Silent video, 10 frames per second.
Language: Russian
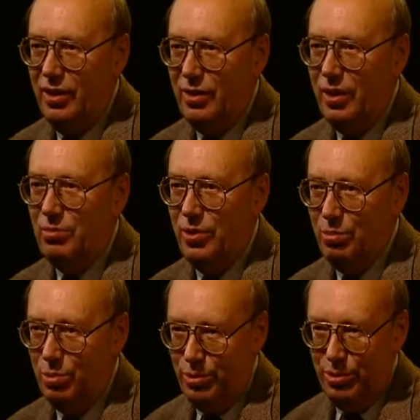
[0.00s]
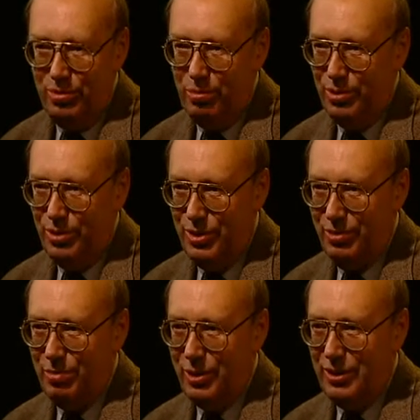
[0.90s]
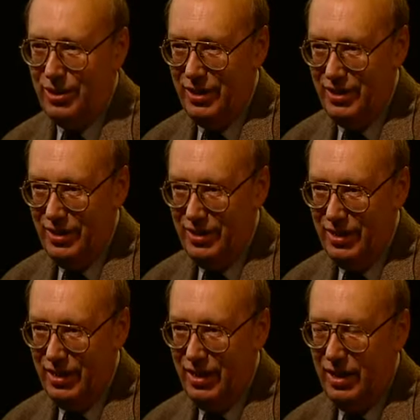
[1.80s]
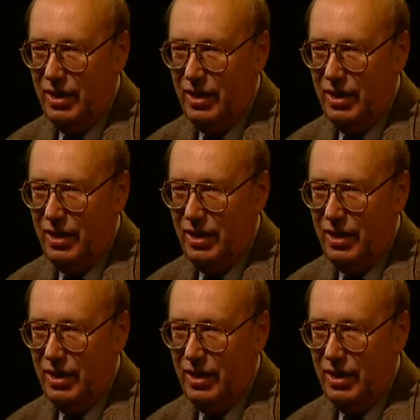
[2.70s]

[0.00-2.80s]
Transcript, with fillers: там и будут в будущем происходить.